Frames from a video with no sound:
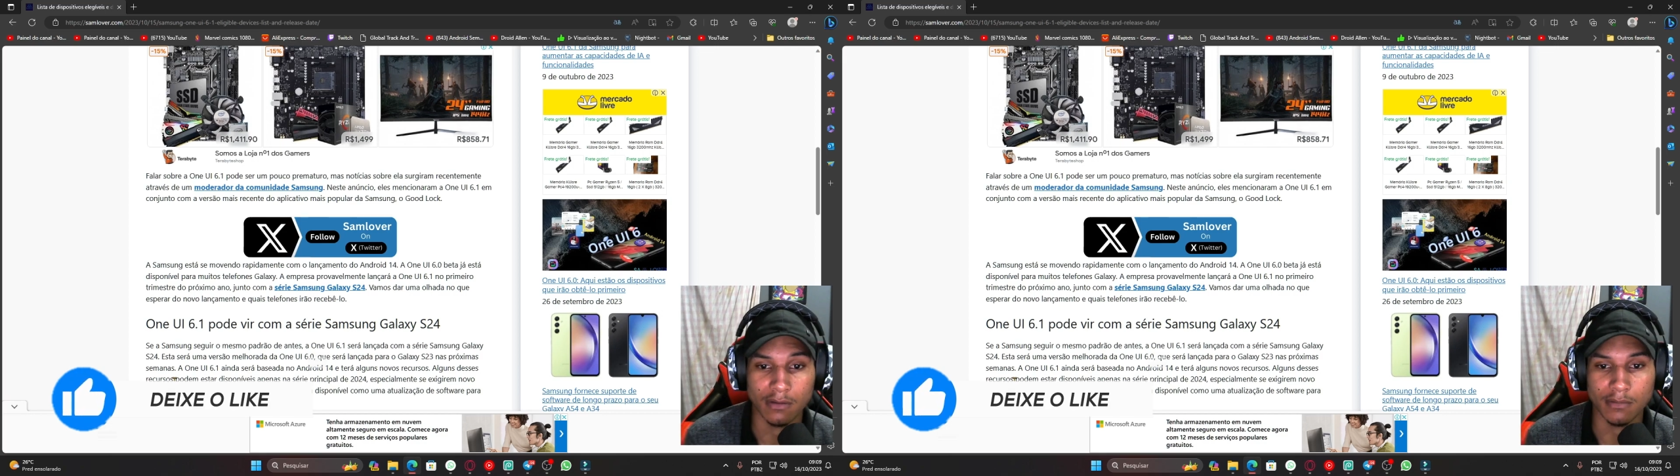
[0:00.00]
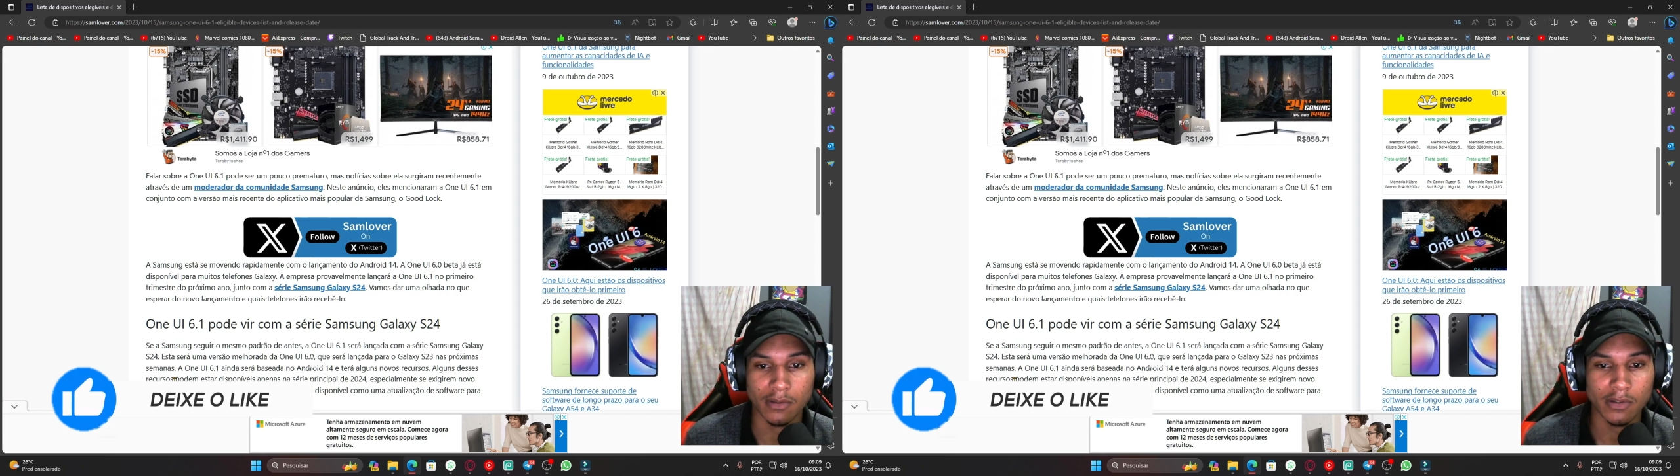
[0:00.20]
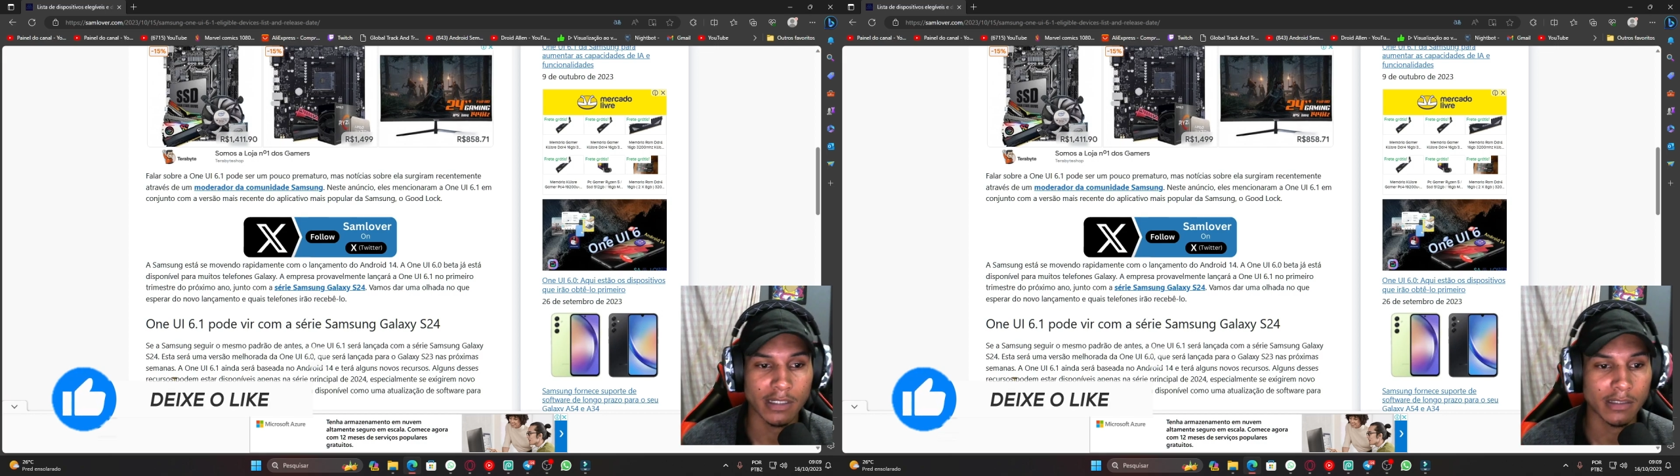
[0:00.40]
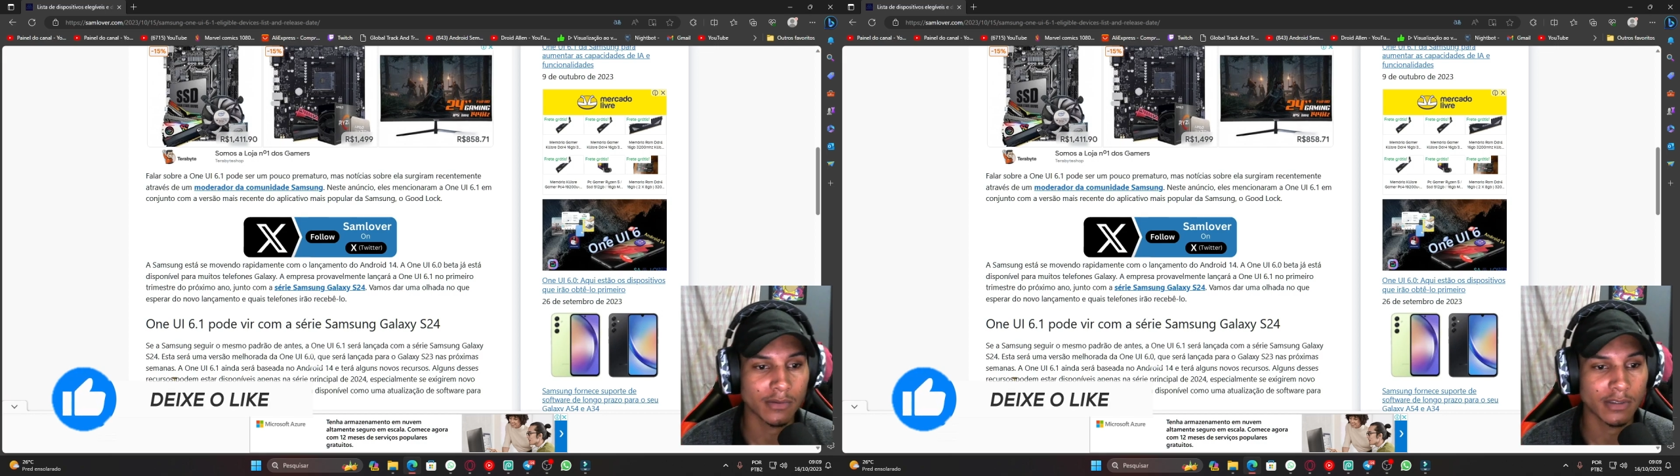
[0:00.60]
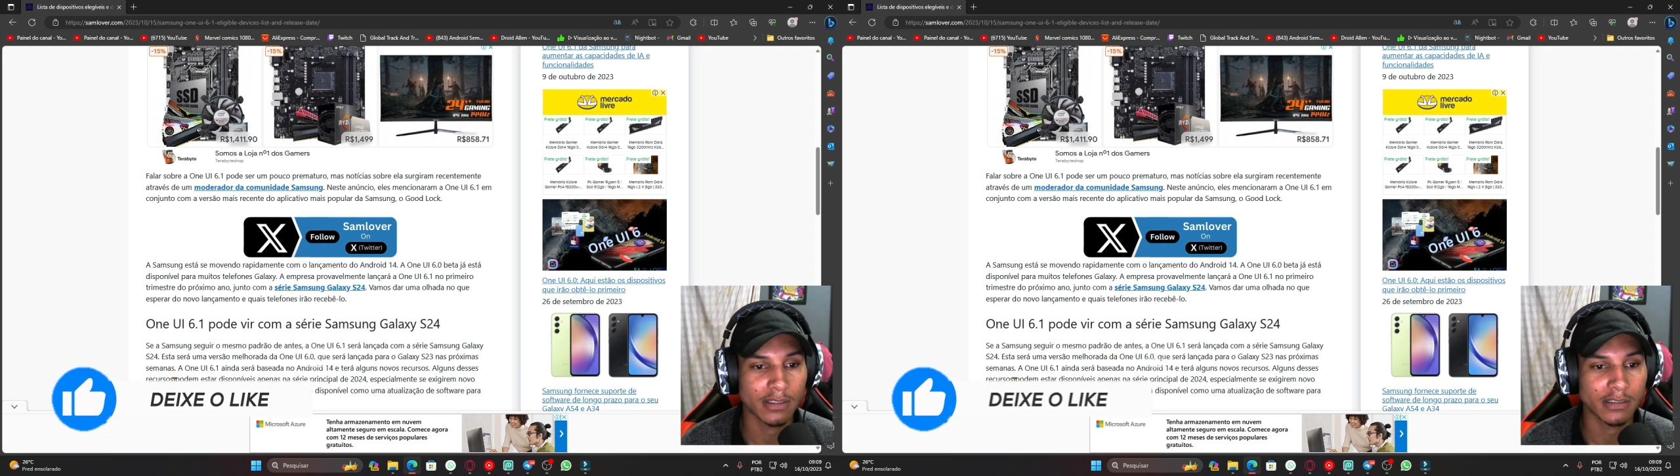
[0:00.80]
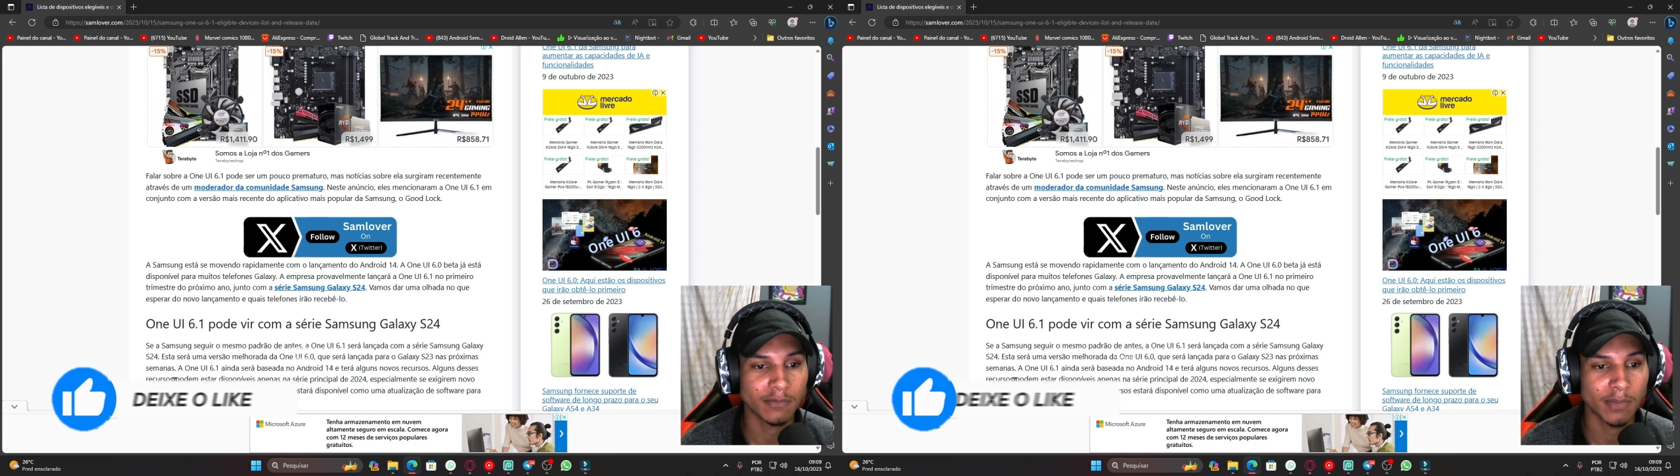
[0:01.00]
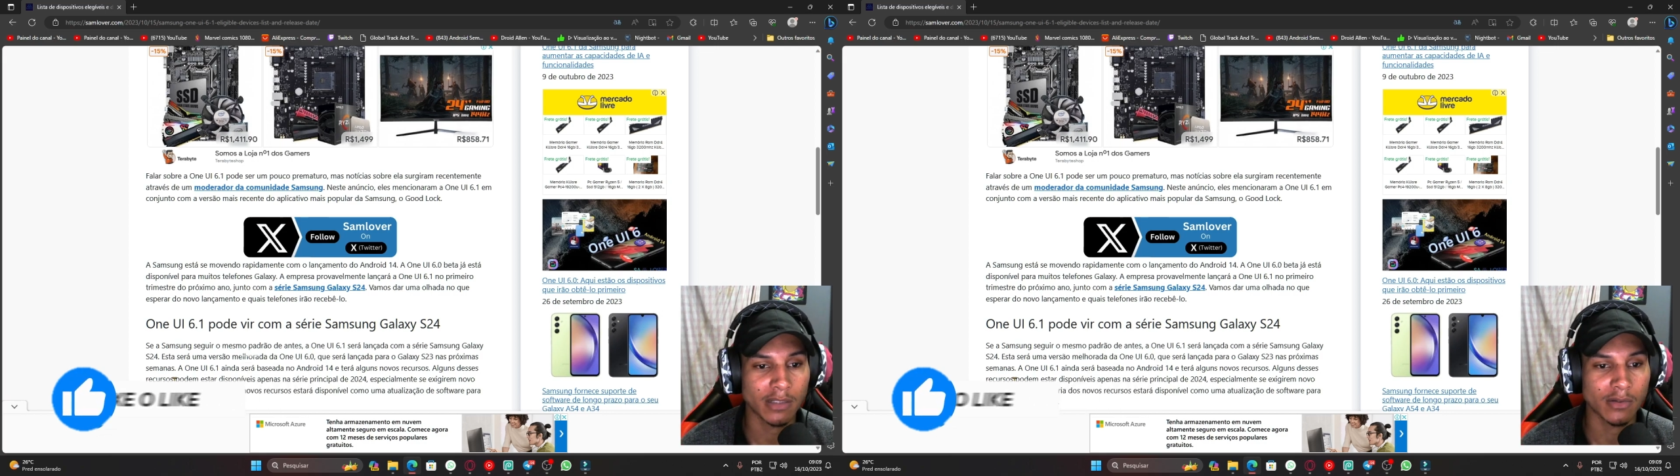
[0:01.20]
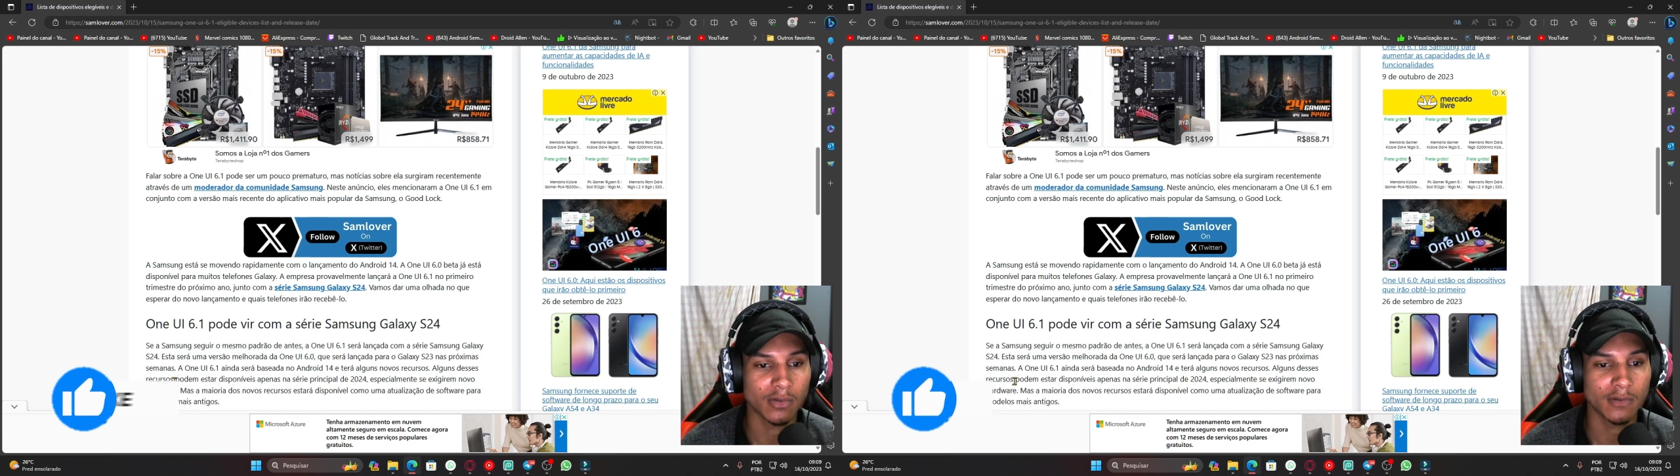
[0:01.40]
Vamos dar uma olhada no que
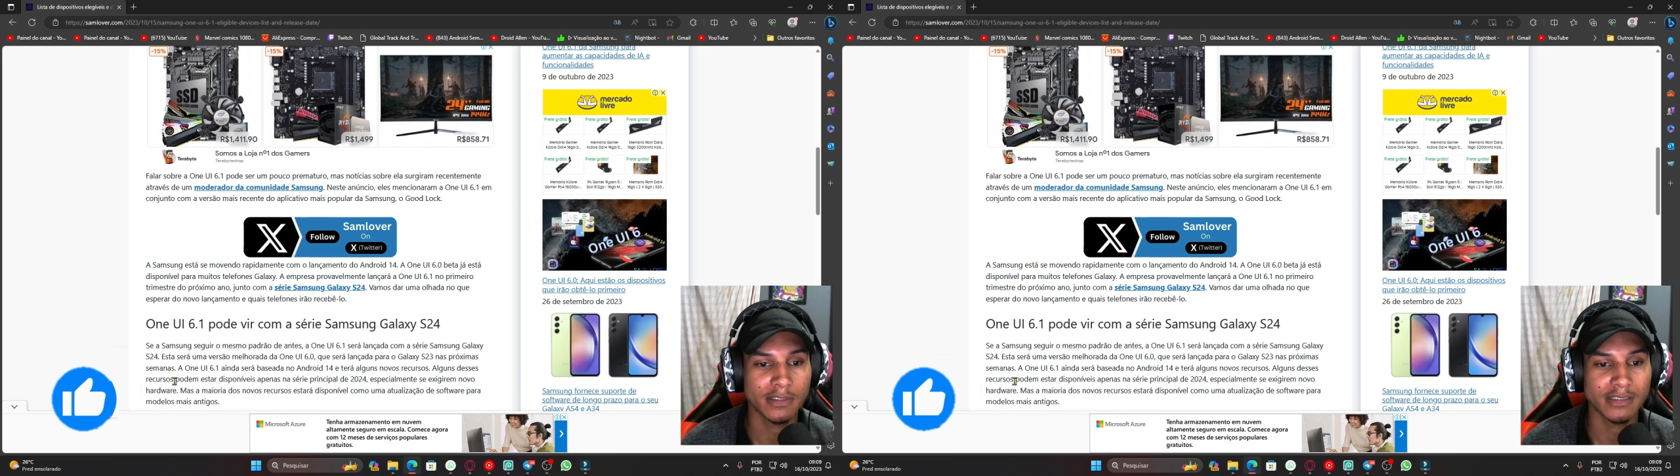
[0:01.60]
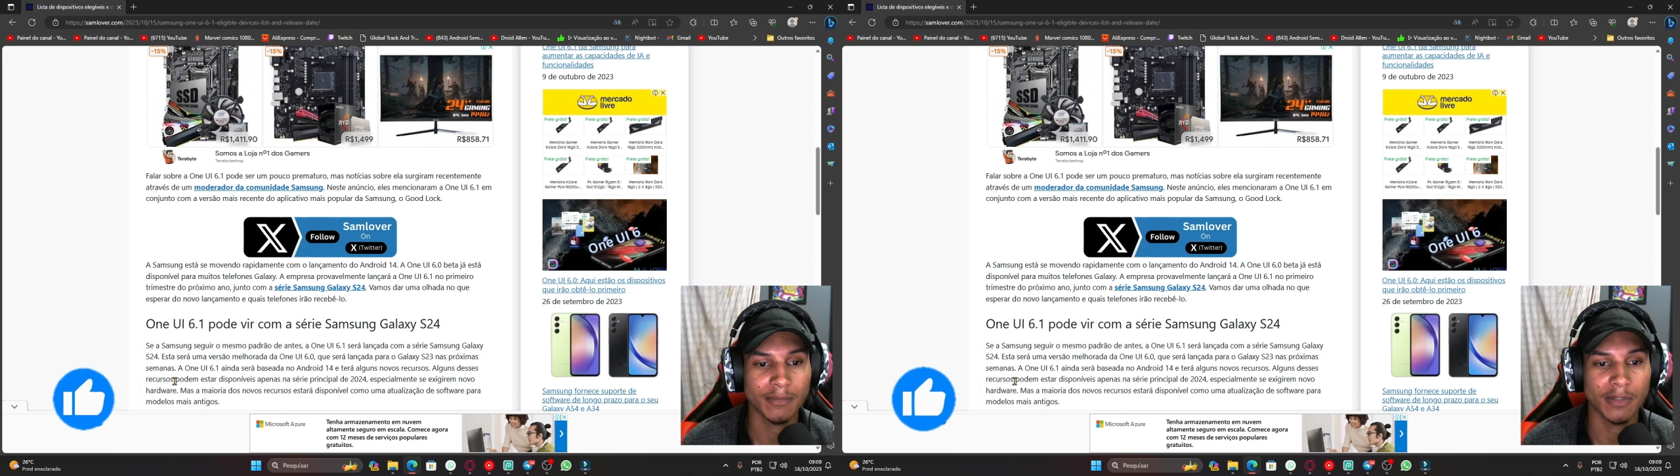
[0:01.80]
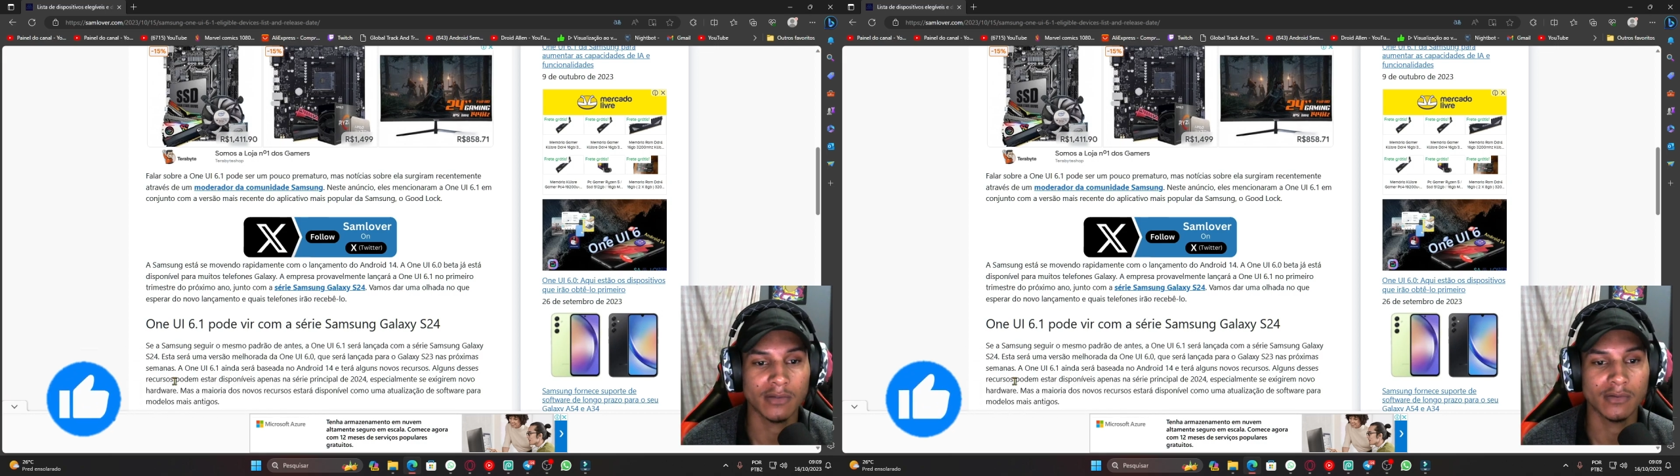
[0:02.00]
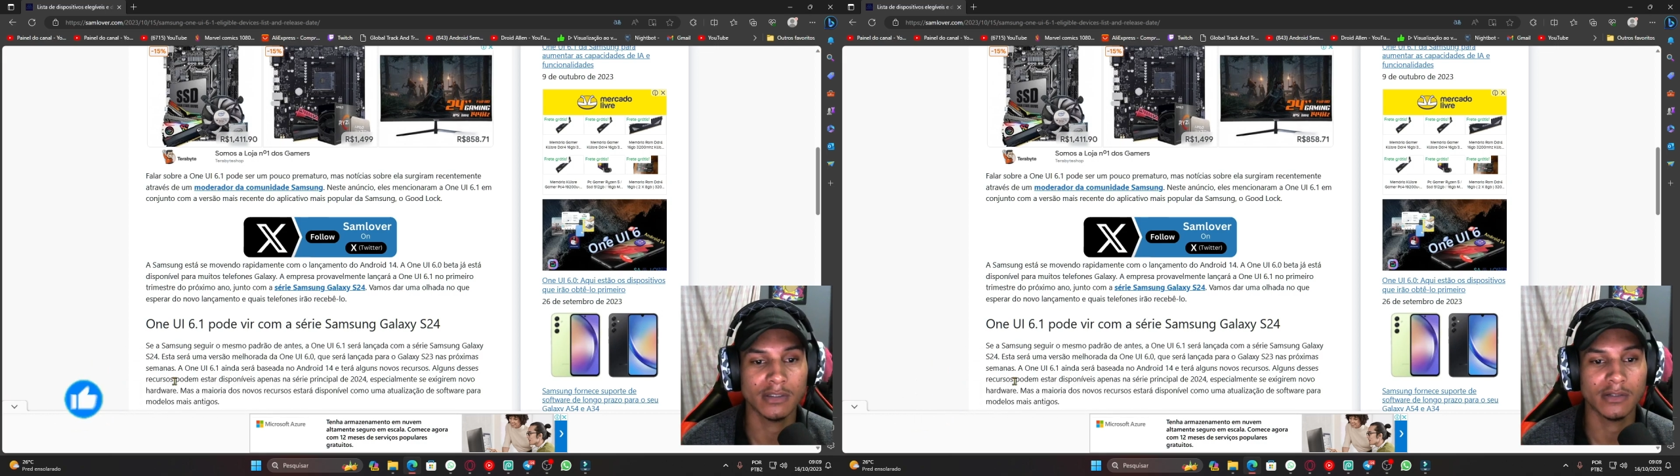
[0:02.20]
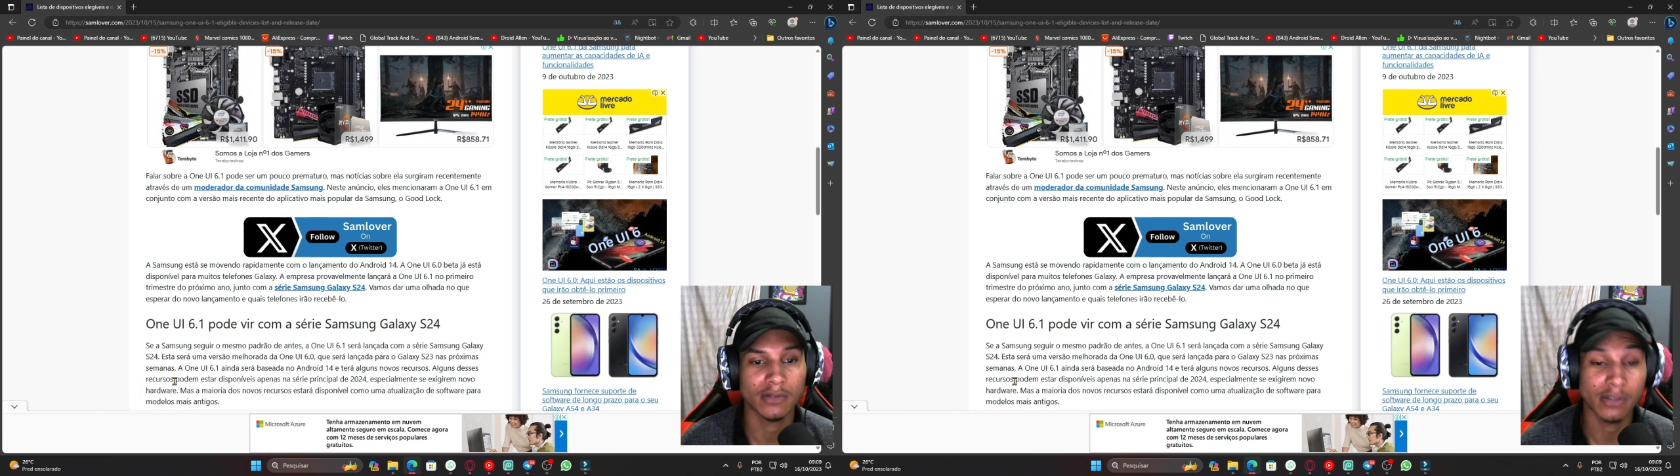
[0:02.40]
esperar do novo lançamento e